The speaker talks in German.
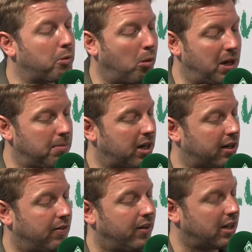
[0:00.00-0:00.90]
Probleme
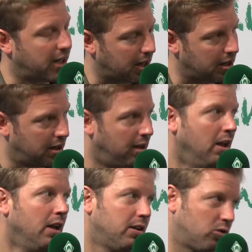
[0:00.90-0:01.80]
hatten, wenn ein Gegner
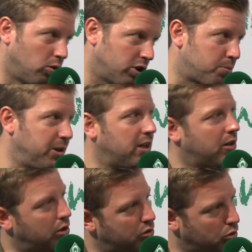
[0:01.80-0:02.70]
so gespielt hat
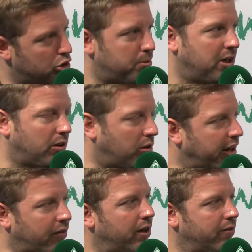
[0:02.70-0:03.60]
oder so gespielt hat. Und
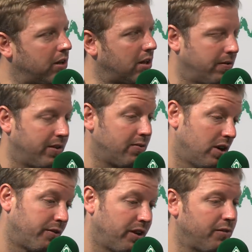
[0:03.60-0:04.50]
das werden wir, werden
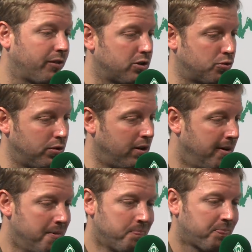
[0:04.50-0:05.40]
wir auf jeden Fall tun,
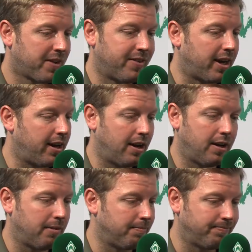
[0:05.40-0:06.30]
weil,
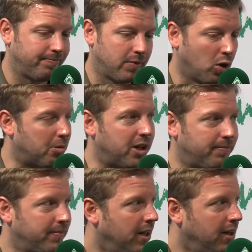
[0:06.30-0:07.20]
ähm, nochmal,
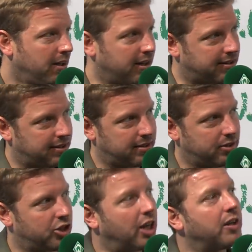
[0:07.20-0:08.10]

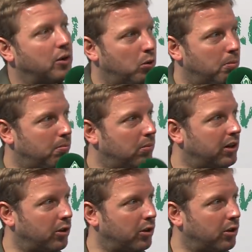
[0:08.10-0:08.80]
das stand da oben an der